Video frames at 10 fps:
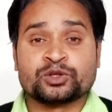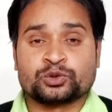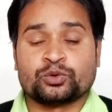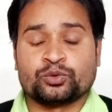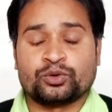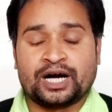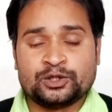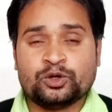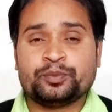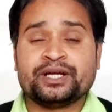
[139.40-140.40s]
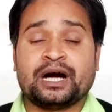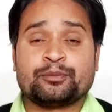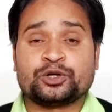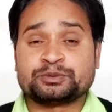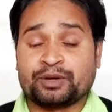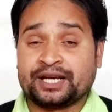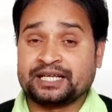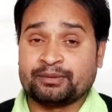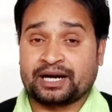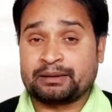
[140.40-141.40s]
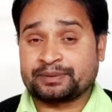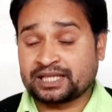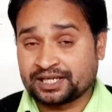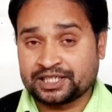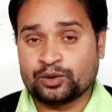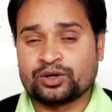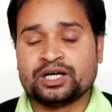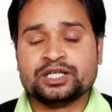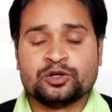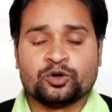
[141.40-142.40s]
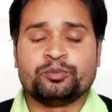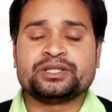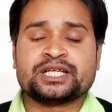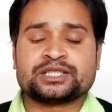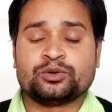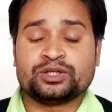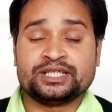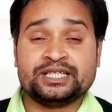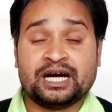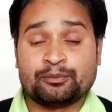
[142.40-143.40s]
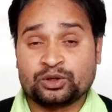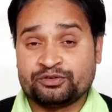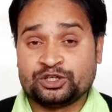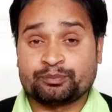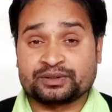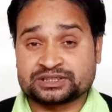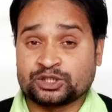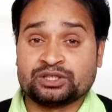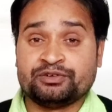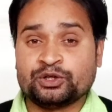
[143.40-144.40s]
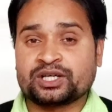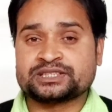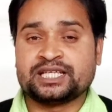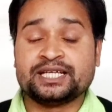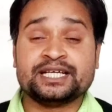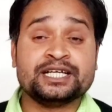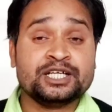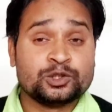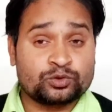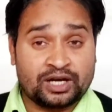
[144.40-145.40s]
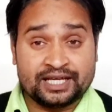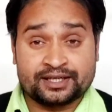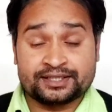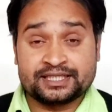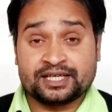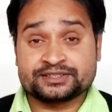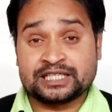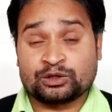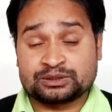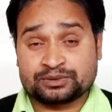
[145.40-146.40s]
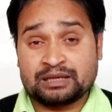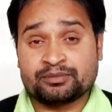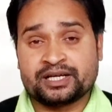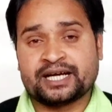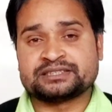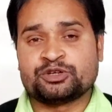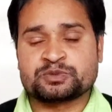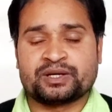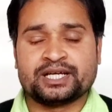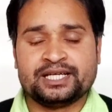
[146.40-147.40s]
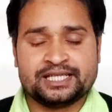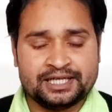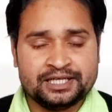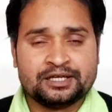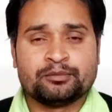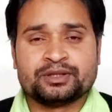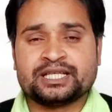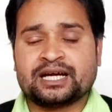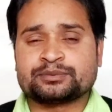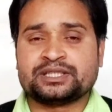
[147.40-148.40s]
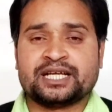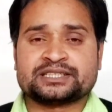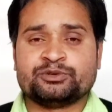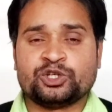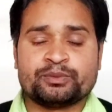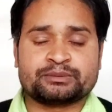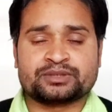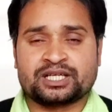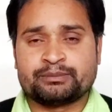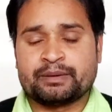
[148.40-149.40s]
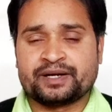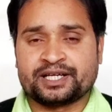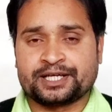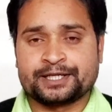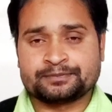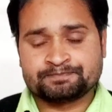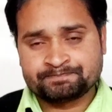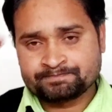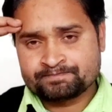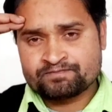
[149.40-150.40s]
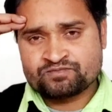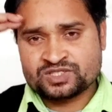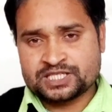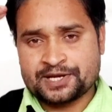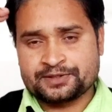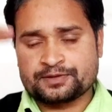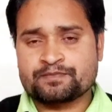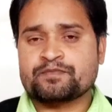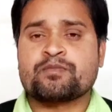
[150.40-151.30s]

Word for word: तो आई होप कि आपको इस प्लान के बारे में पता लग गया होगा उम्मीद करता हूँ कि आपको ये वीडियो पसंद आएगी वीडियो अच्छी लगी है तो लाइक करिएगा चैनल को सब्सक्राइब करिएगा इस वीडियो पाने के लिए मिलते हैं आपसे नेक्स्ट वीडियो में तब तक के लिए बाय बाय टेक केयर जय हिंद